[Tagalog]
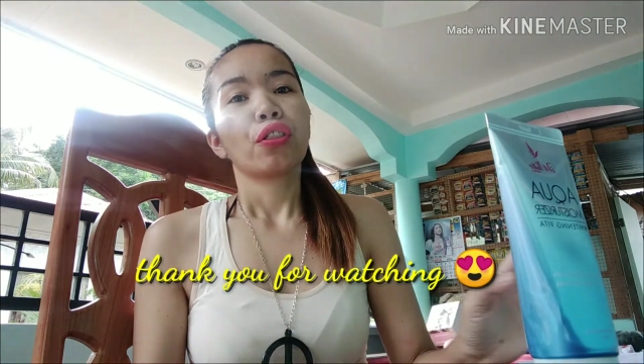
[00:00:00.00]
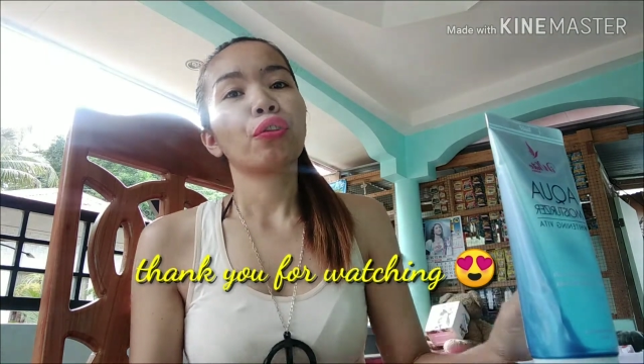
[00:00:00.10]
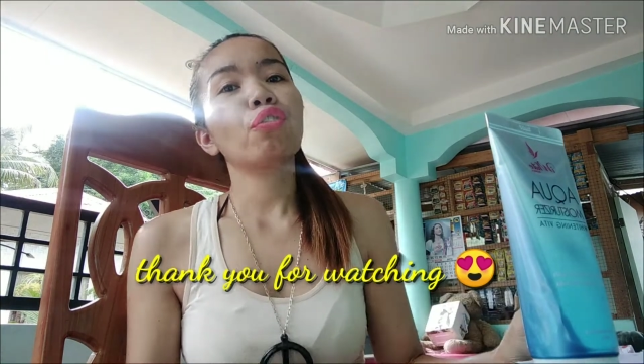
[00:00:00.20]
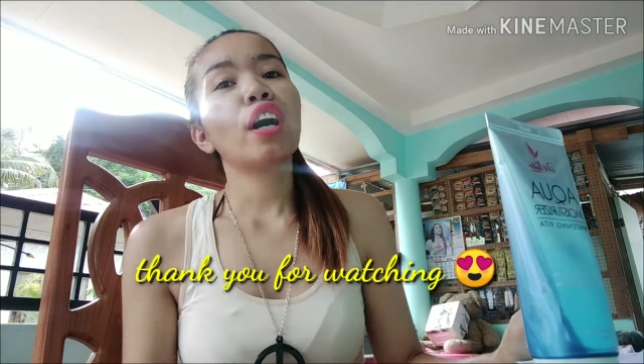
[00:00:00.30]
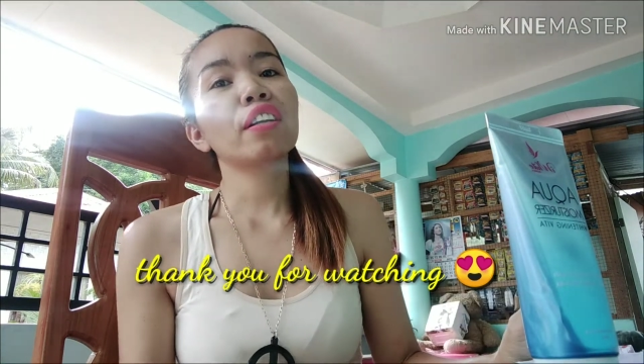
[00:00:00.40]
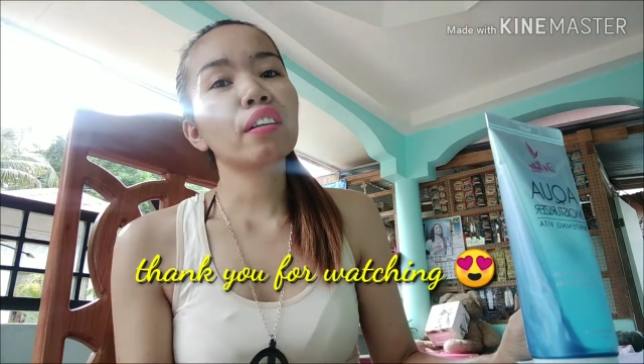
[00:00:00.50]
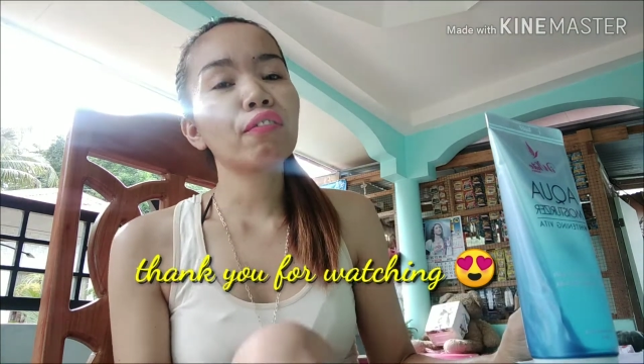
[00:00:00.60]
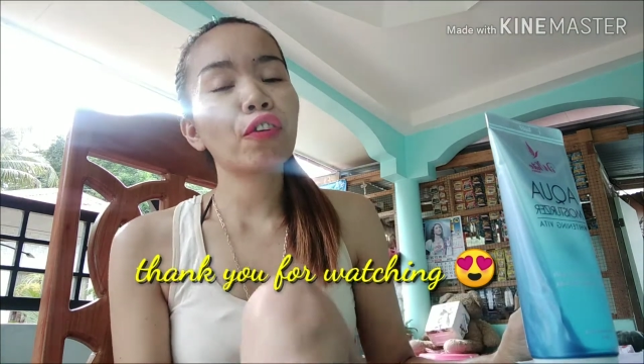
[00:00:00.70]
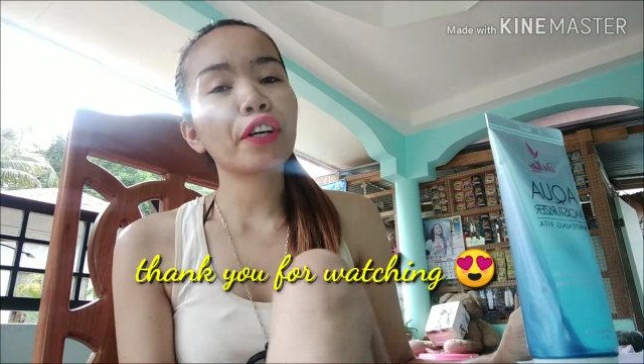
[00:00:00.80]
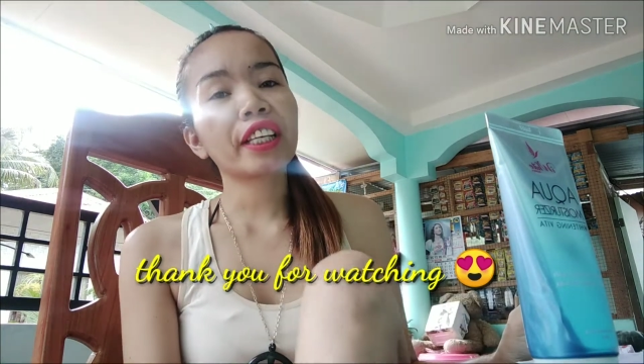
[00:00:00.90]

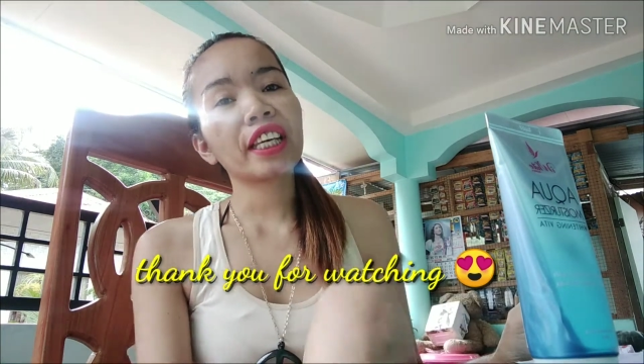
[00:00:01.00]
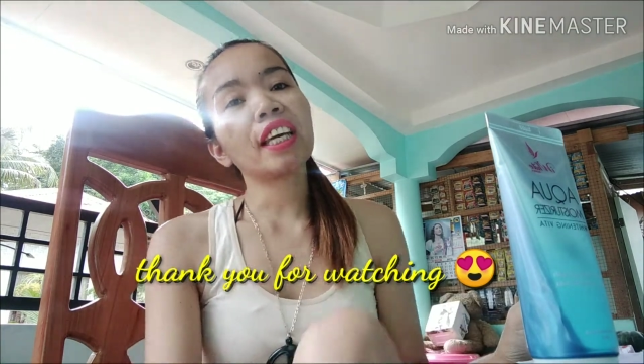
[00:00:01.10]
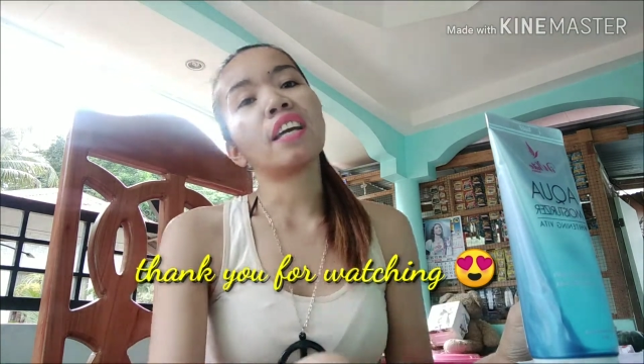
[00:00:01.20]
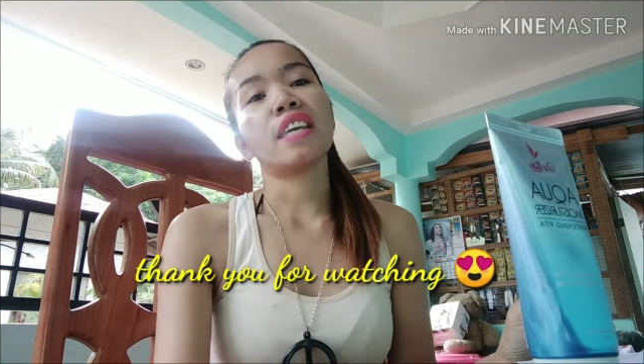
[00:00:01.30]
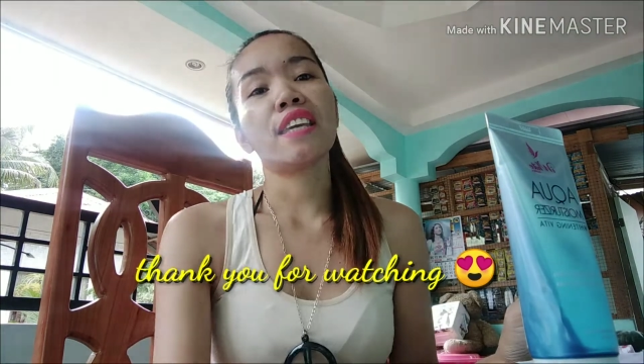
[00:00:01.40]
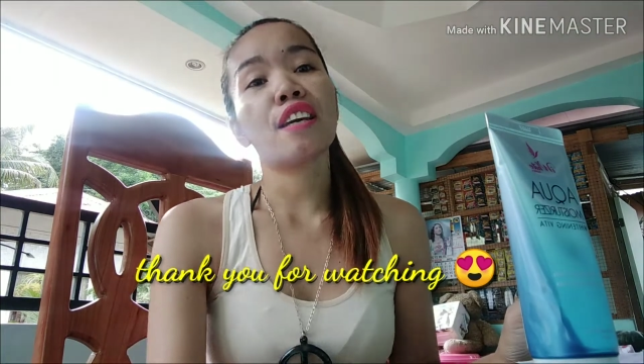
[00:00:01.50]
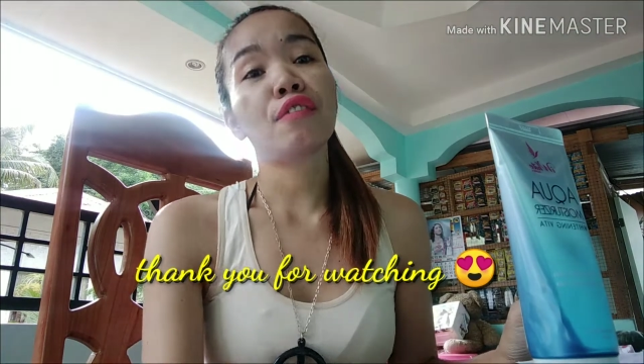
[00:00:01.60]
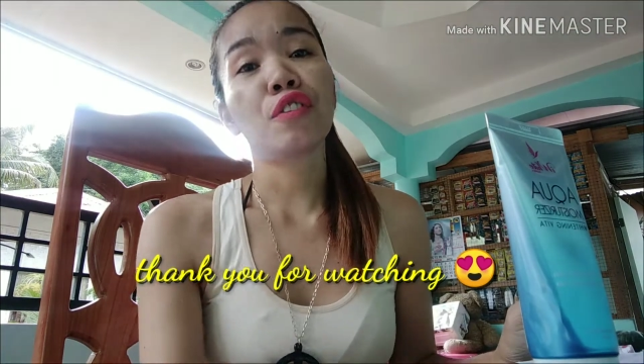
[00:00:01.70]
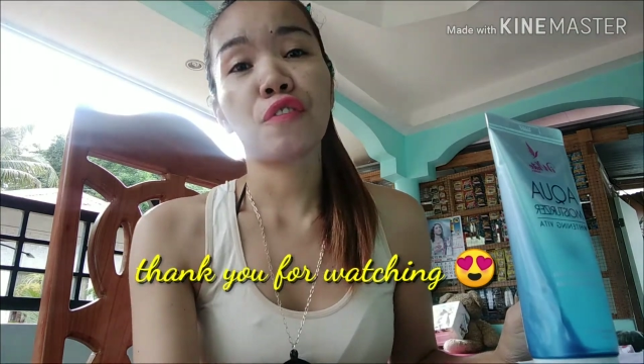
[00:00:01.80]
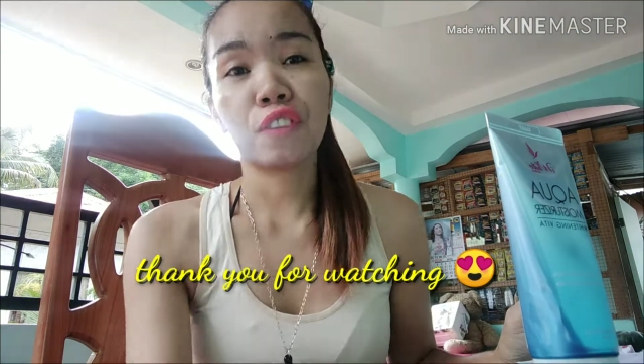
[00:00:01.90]
240 ang iyang
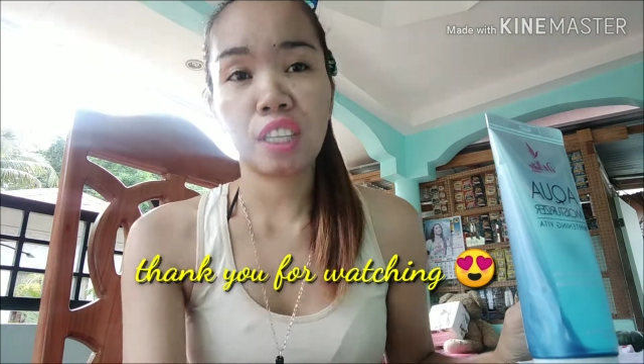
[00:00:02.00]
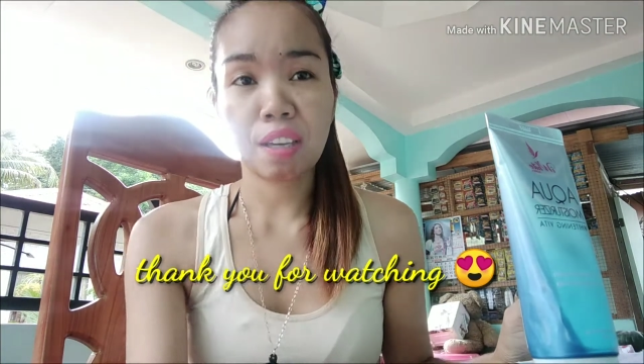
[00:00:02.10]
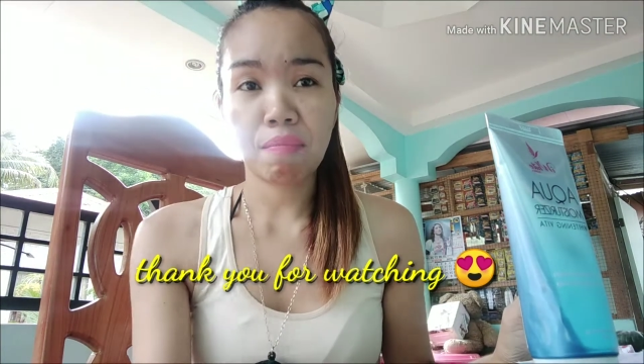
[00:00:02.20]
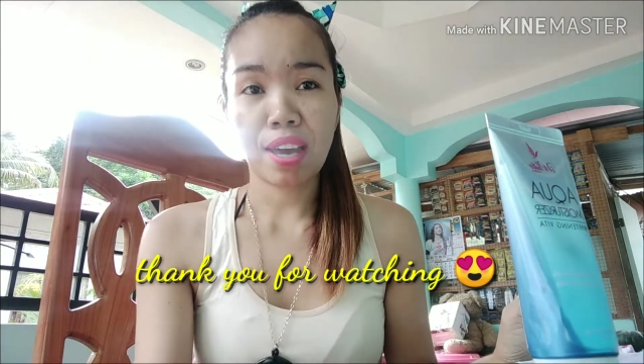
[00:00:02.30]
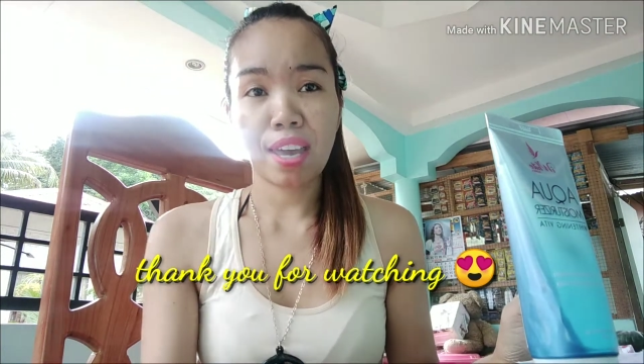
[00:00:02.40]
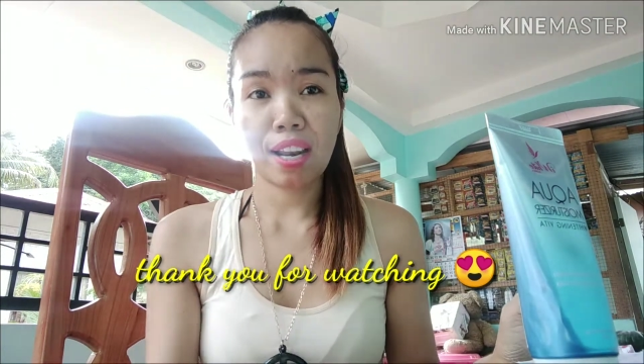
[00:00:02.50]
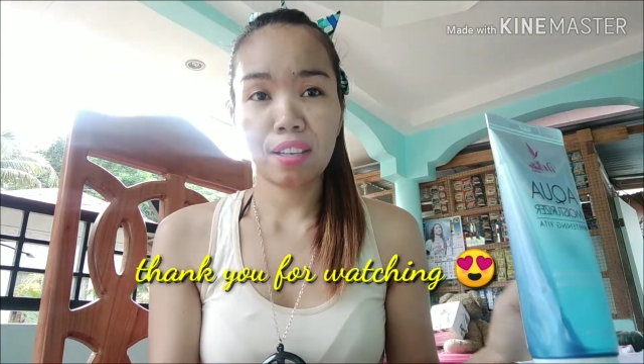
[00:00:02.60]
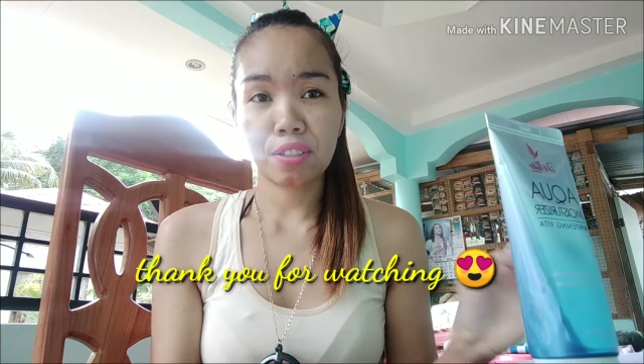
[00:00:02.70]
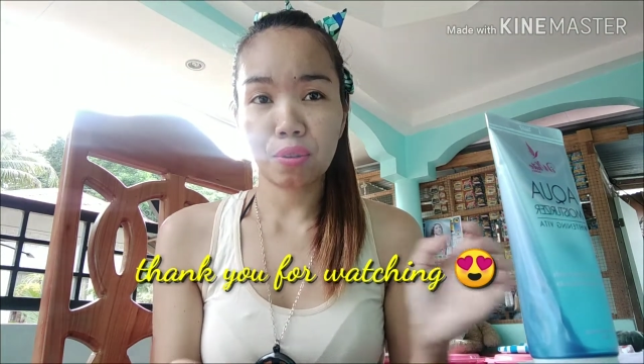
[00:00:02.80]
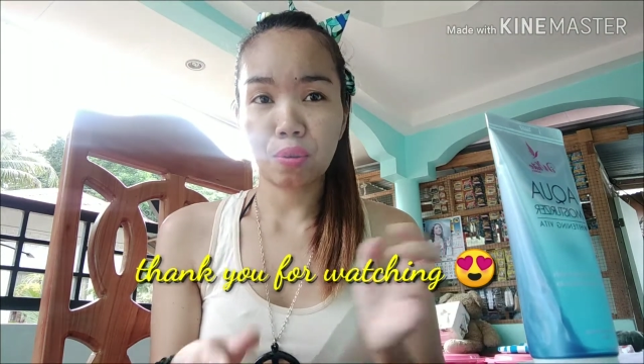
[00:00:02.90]
50 ml.
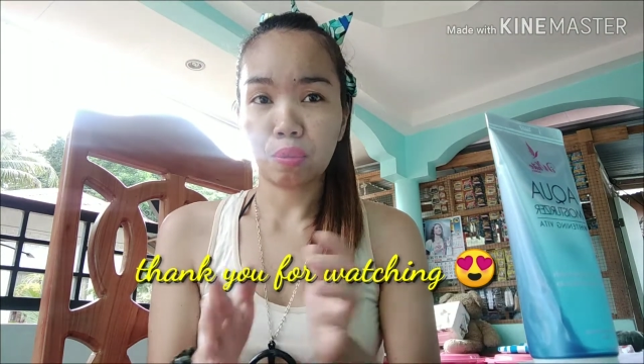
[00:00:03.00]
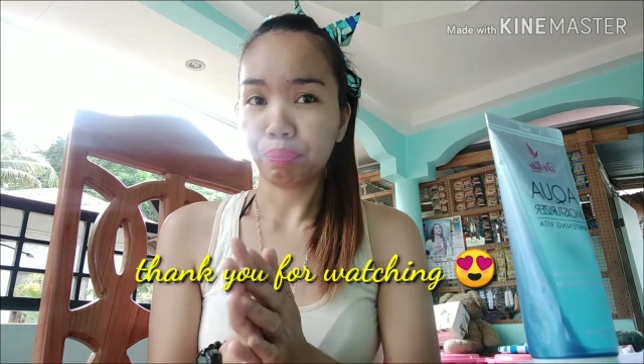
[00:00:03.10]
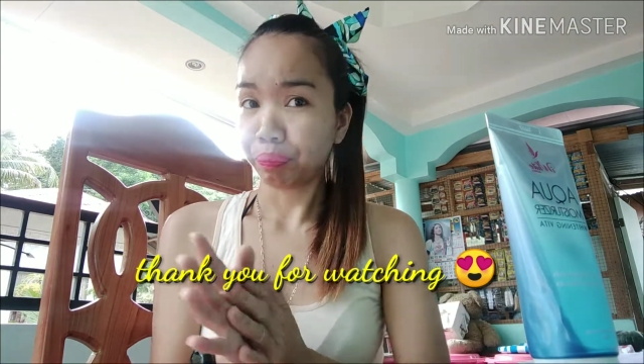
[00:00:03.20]
So,